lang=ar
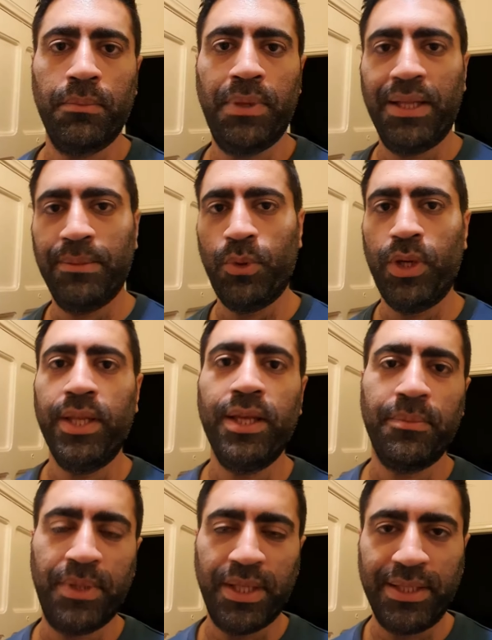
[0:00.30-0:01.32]
بعد
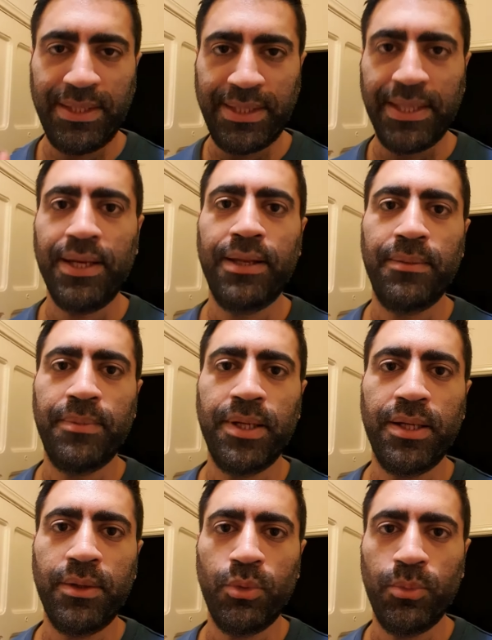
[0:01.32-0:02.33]
معاناة من قطع
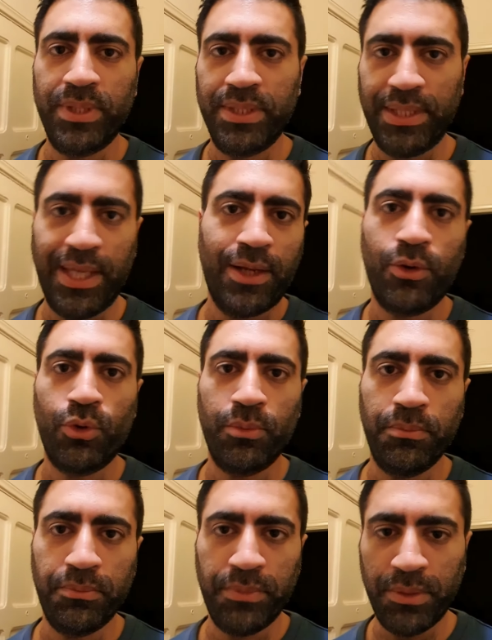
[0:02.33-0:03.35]
الكهرباء ومن
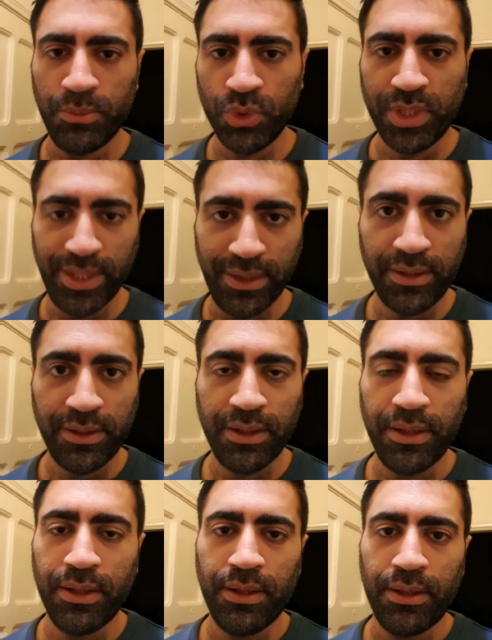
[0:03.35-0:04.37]
تحكم الموتير
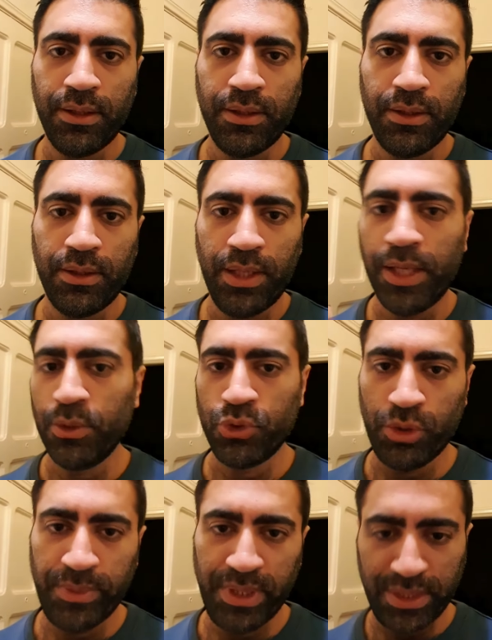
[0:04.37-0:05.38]

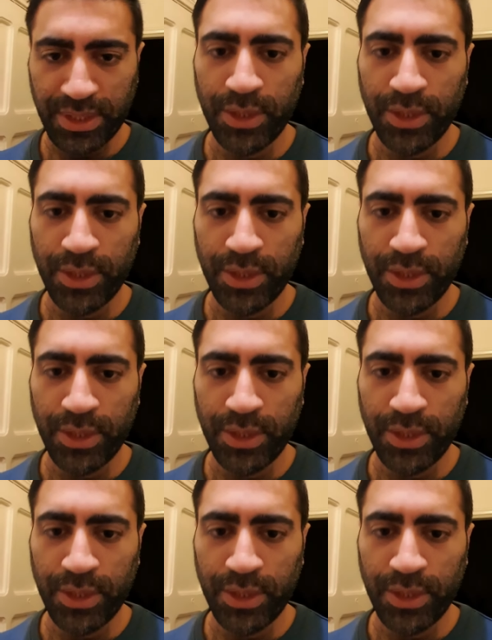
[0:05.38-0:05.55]
لك شو عملت